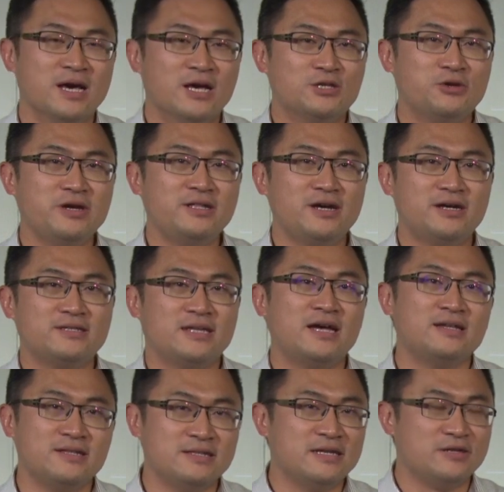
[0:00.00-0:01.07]
所以呢，但
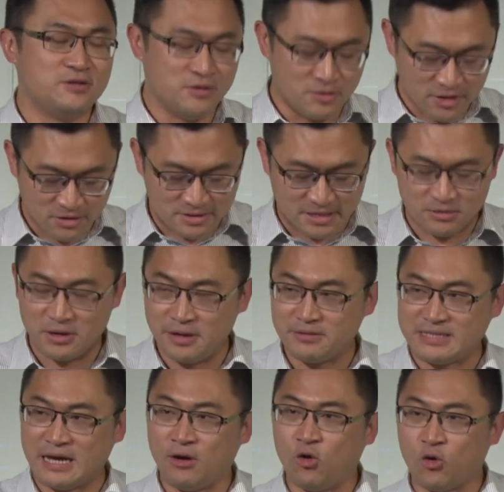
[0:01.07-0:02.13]
你如果有机会
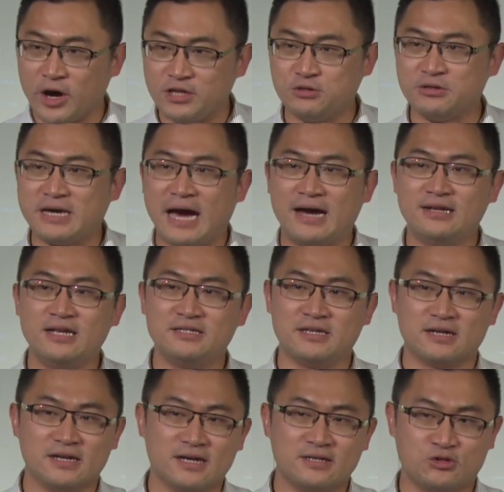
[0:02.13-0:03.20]
再回去看那
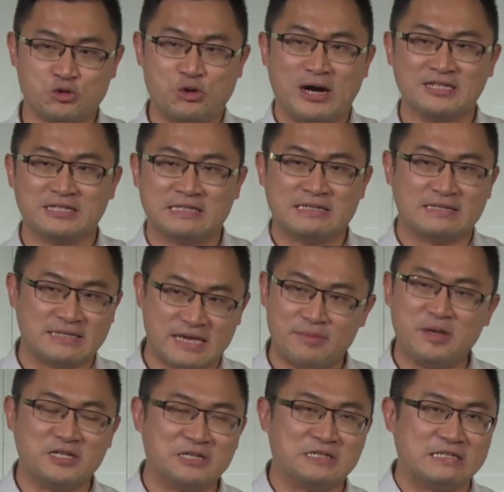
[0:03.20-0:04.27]
整个出埃及记前
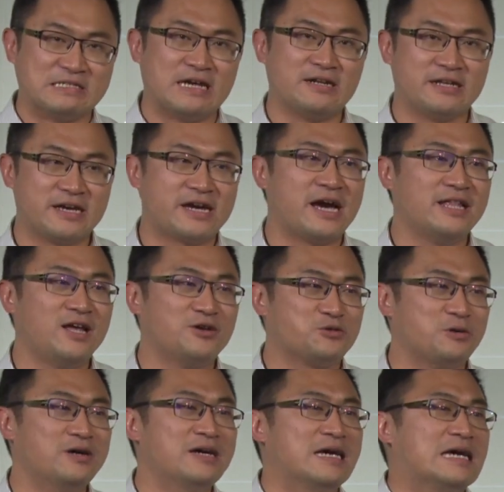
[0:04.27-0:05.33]
面这几章，你可以看到说